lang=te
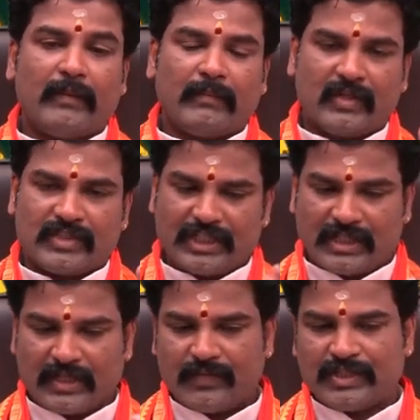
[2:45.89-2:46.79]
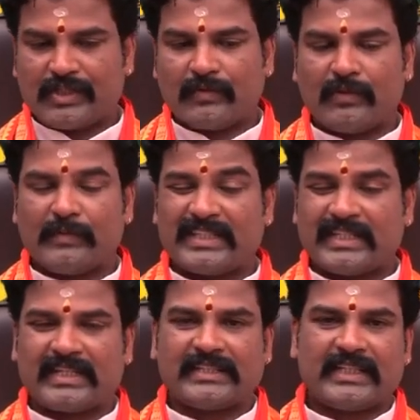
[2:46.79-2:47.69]
మన చిన్న విషయంలో
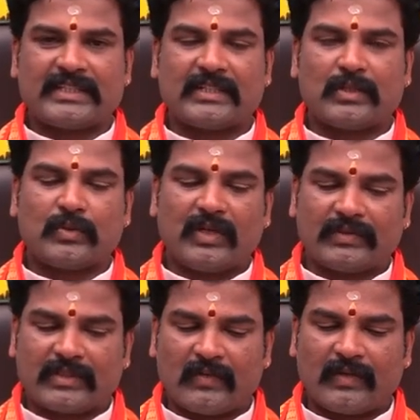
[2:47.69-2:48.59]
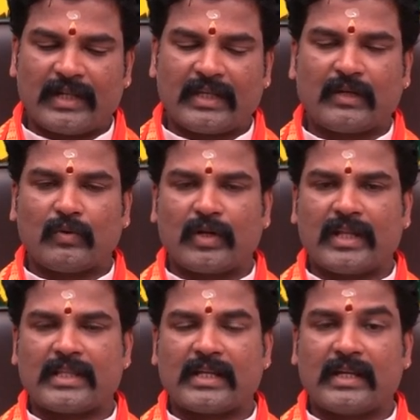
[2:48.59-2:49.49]
మిస్టేక్ చేసినా కూడా అవతల వాడికి
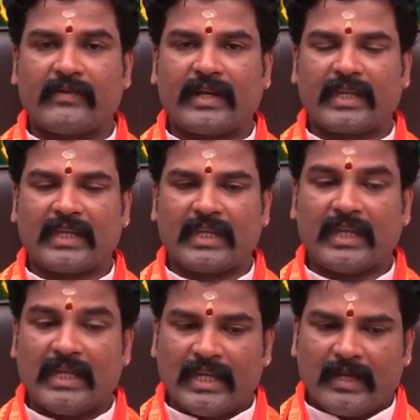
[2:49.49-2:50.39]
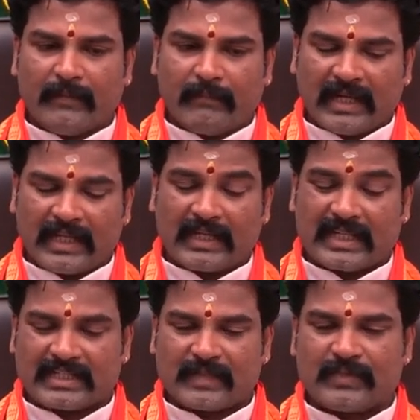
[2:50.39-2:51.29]
కొండంతగా వారికి మనకి
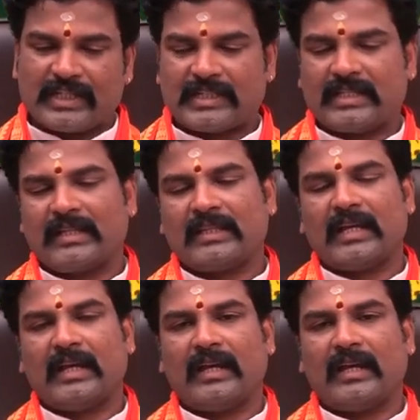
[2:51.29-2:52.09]
నష్టం చేసేంత